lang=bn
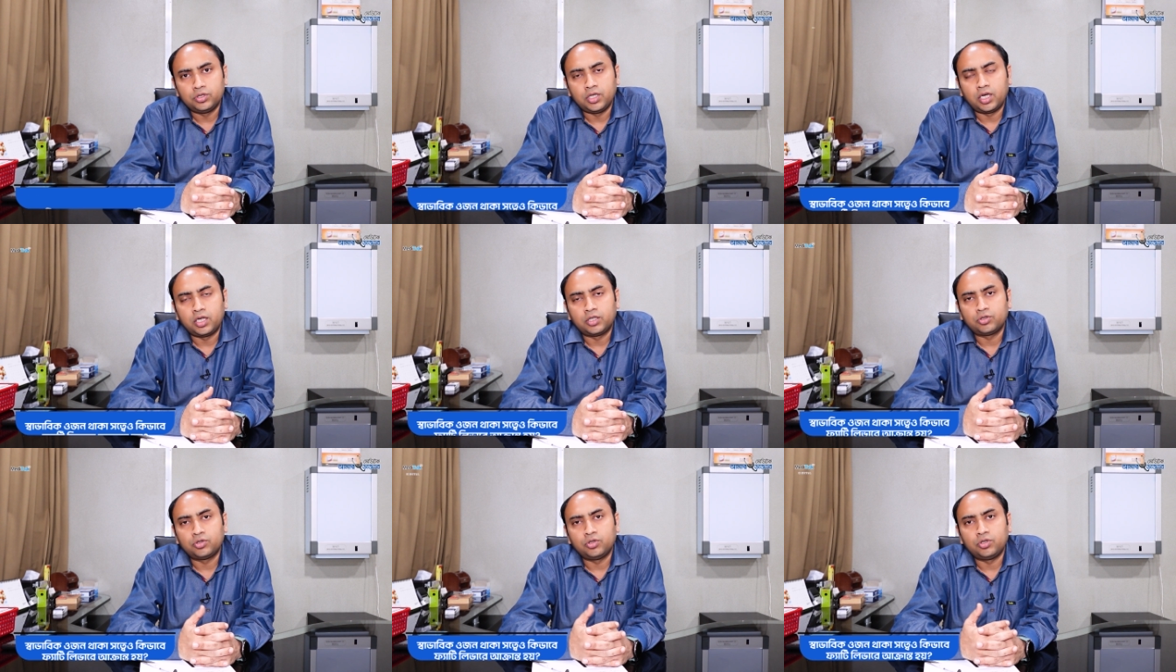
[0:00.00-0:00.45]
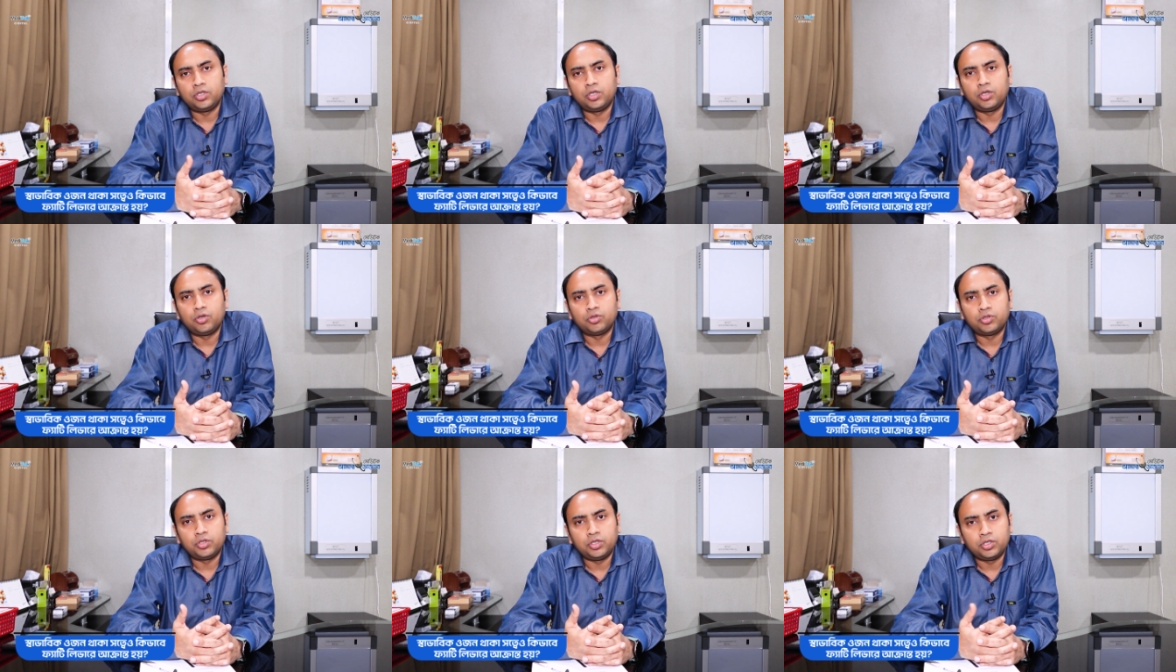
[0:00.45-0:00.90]
যার
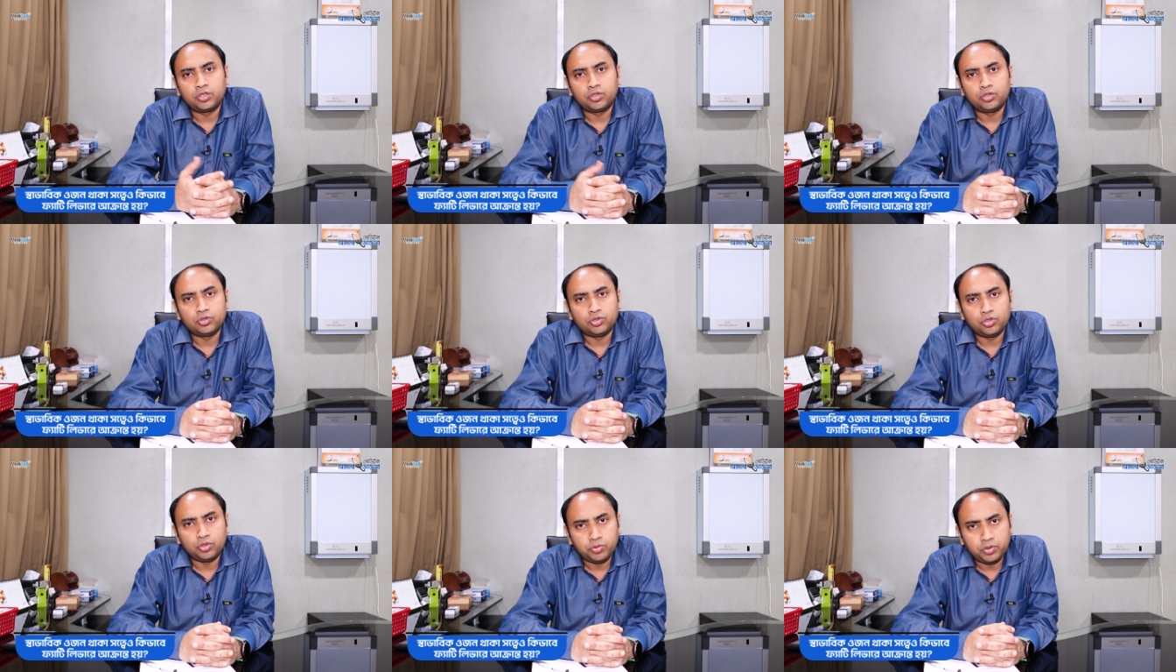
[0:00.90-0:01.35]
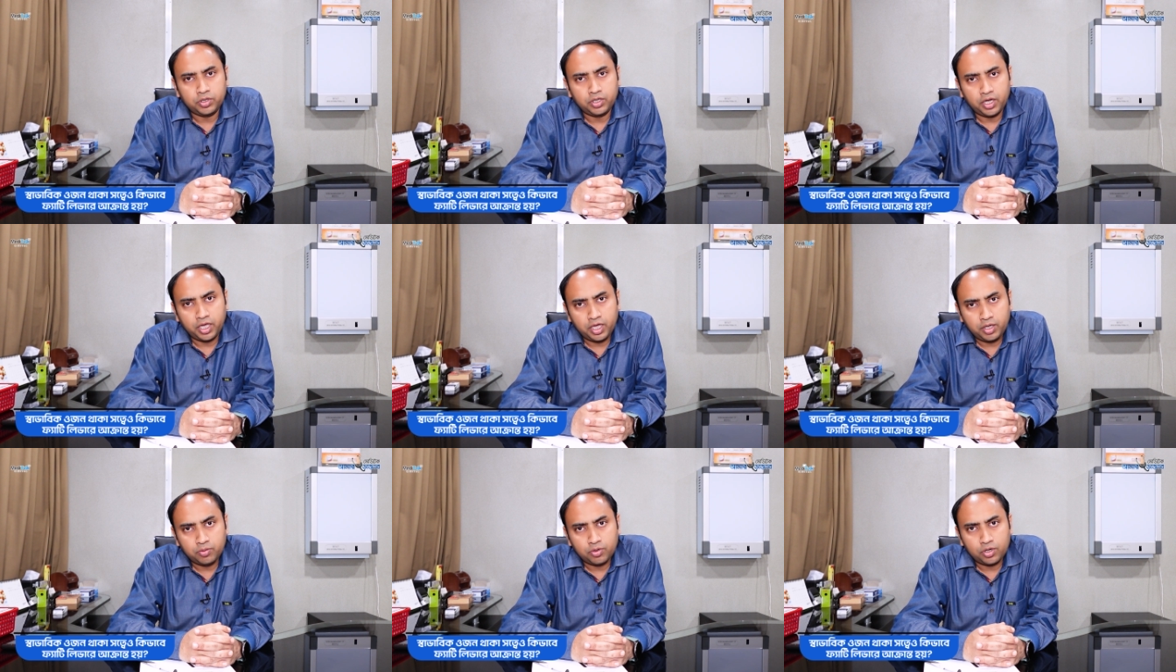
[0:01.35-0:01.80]
শরীরে অতিরিক্ত চর্বি
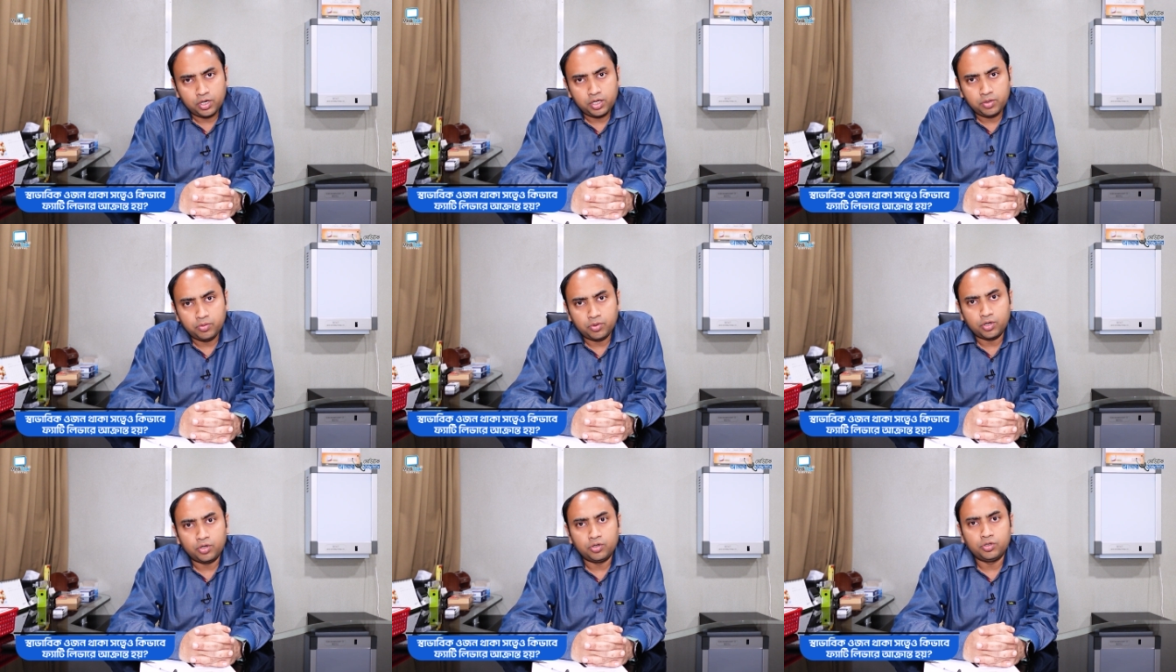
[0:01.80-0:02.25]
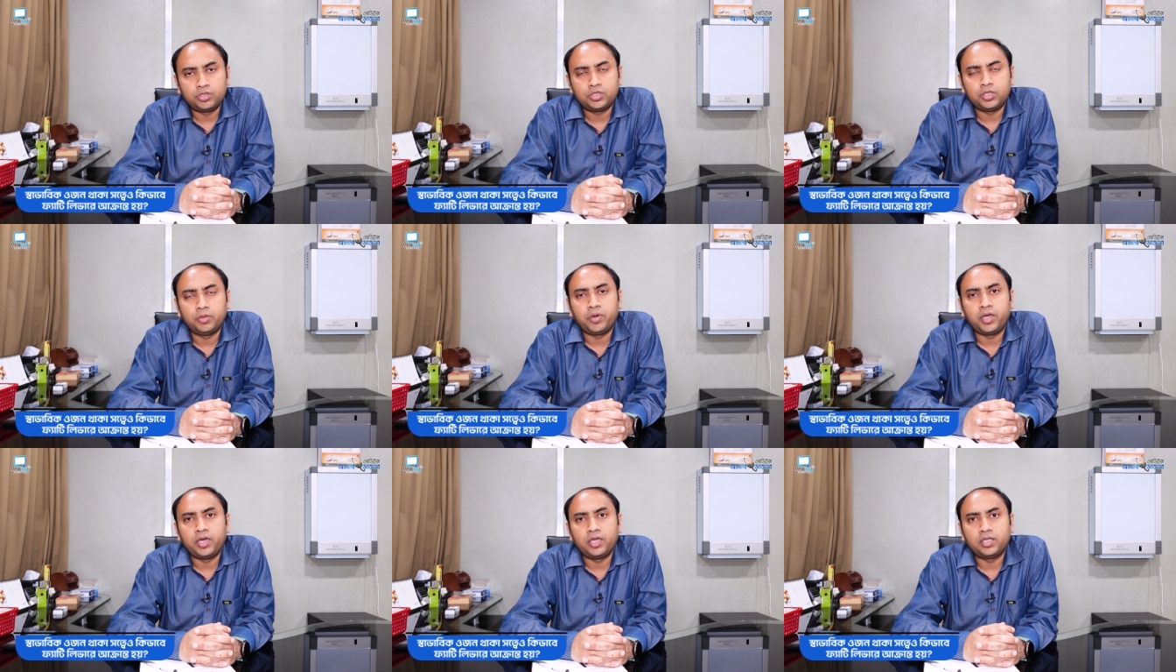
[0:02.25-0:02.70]
নেই বলেই মনে
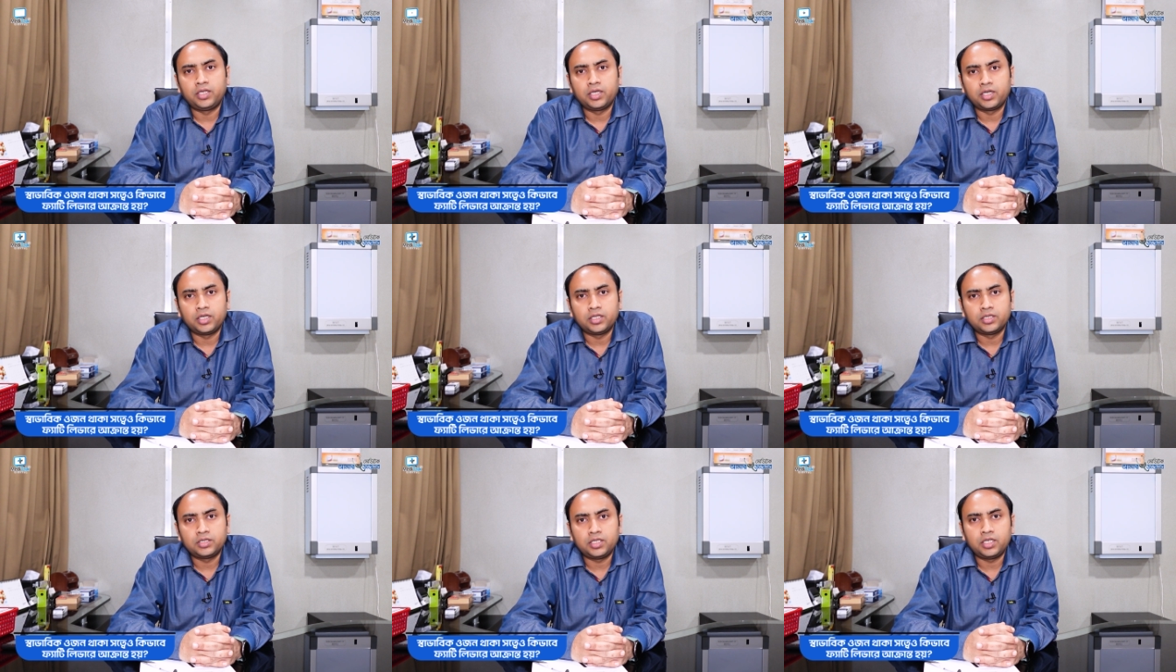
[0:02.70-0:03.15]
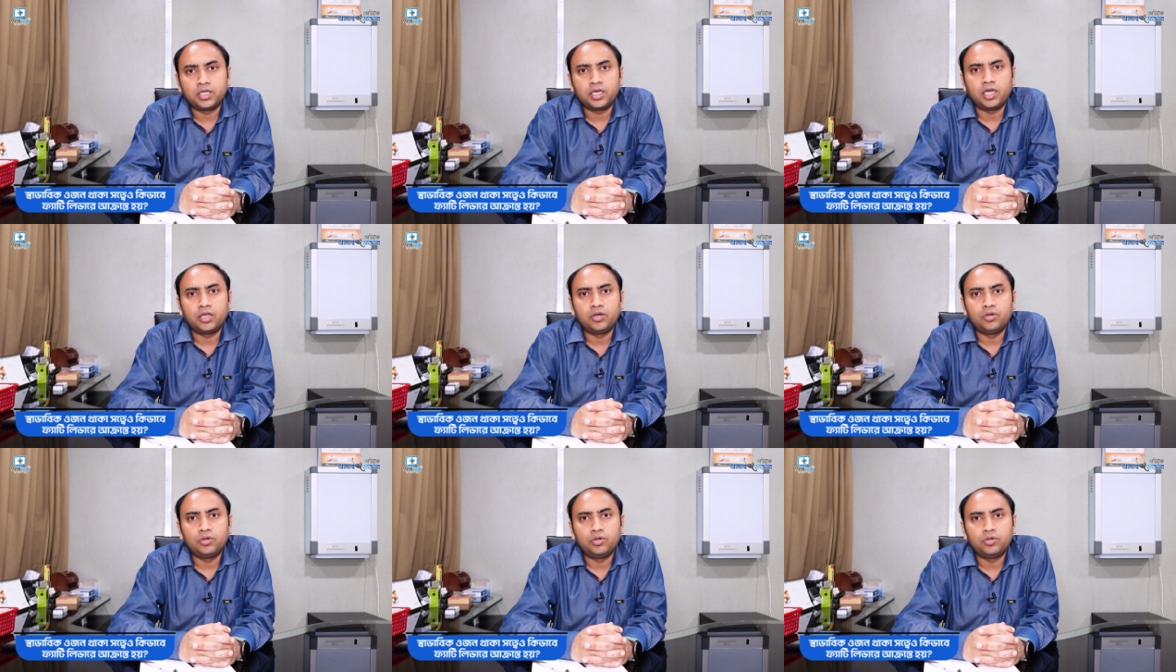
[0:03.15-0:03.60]
হচ্ছে বাইরে থেকে সে
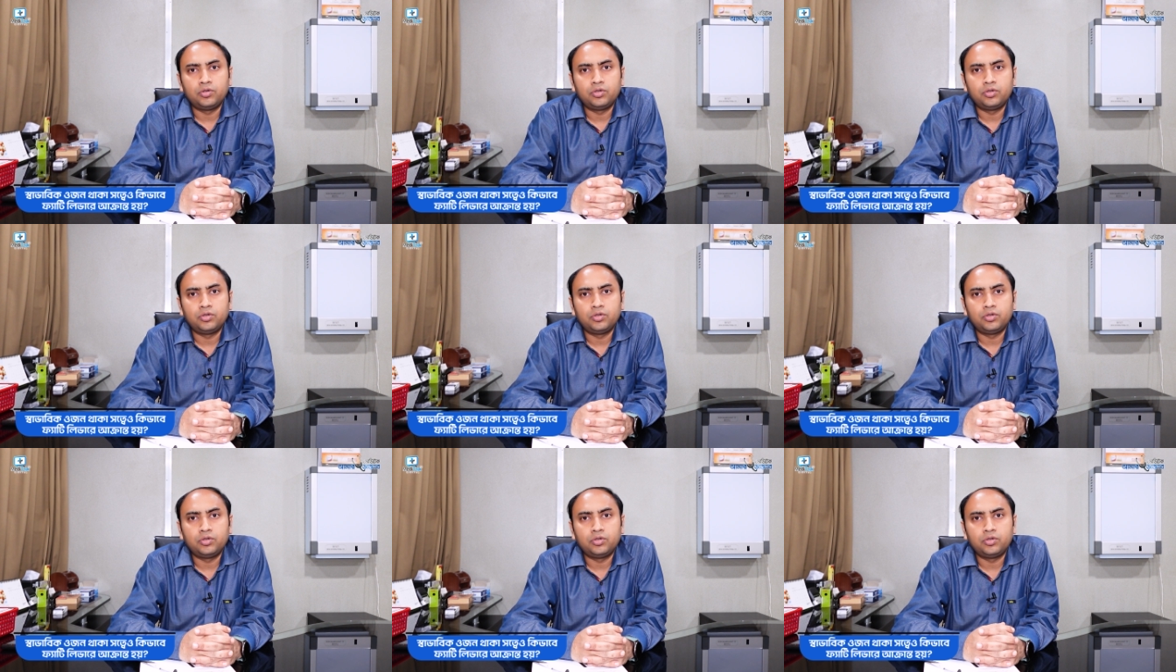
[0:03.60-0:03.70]
কেন